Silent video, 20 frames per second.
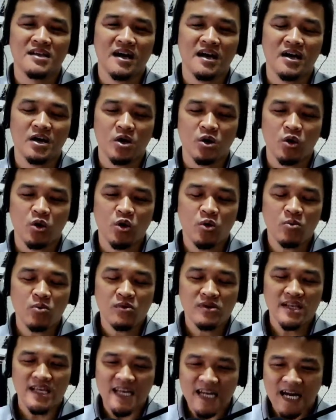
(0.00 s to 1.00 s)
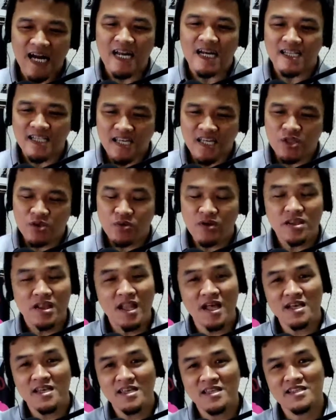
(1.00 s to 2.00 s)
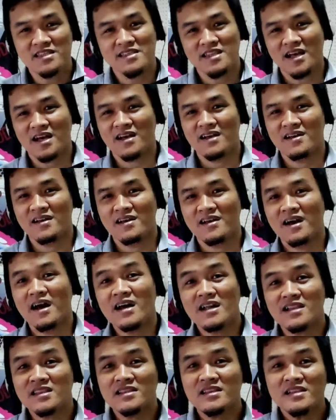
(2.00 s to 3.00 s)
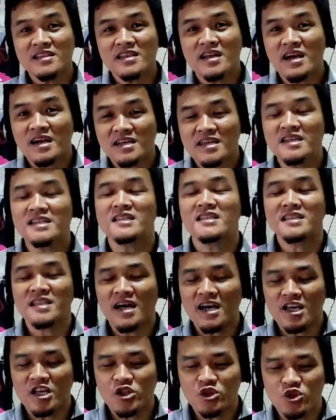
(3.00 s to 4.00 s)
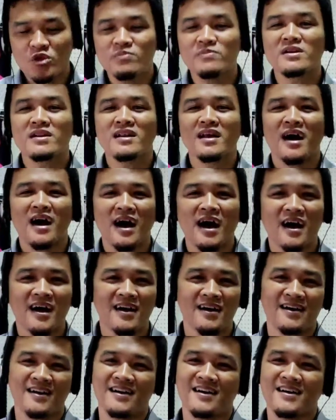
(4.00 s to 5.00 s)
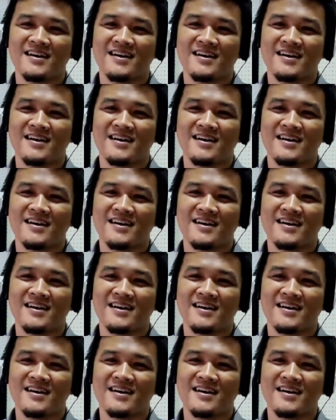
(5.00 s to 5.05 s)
ya komunikannya itu adalah kita artinya kita itu berhak